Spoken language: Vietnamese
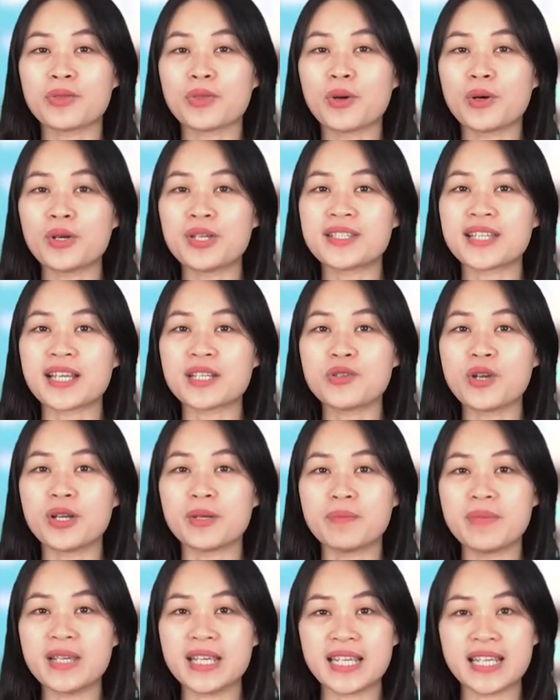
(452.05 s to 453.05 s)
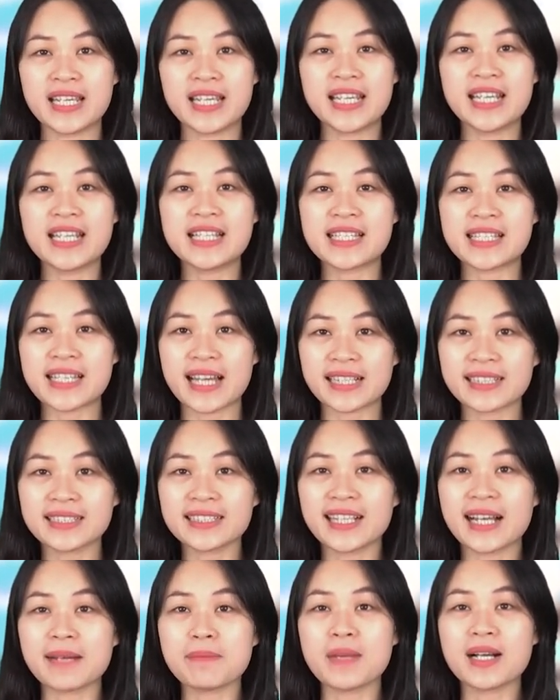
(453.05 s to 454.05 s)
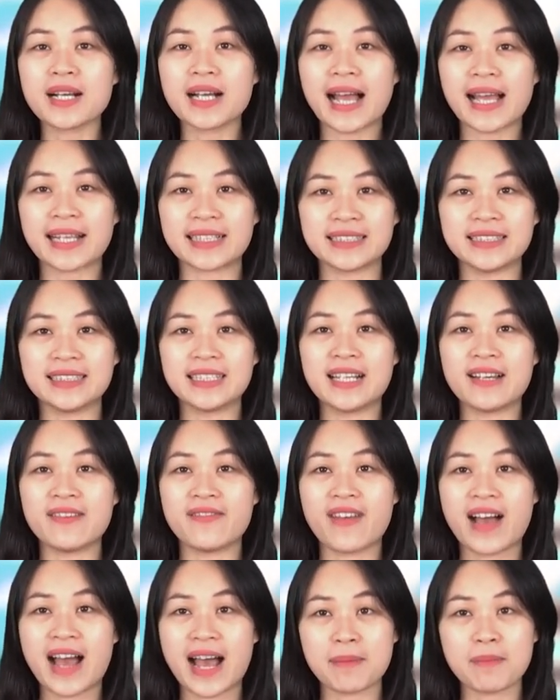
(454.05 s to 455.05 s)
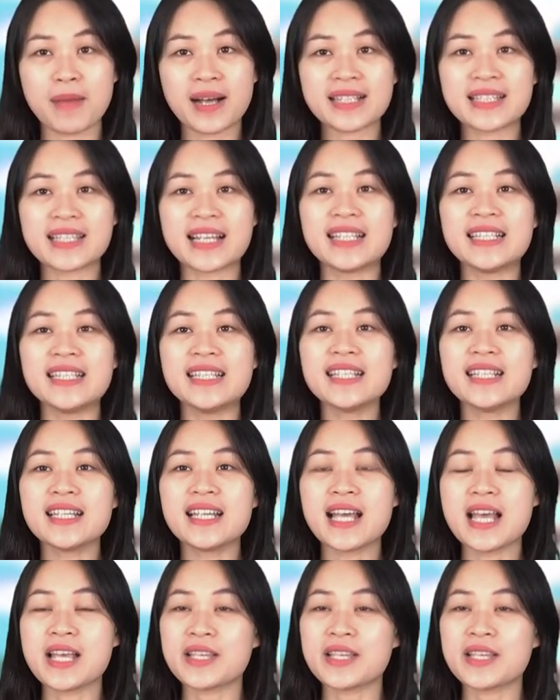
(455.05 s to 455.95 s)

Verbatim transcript: Tôi sẽ chuẩn bị in sẵn các bức ảnh và băng giấy,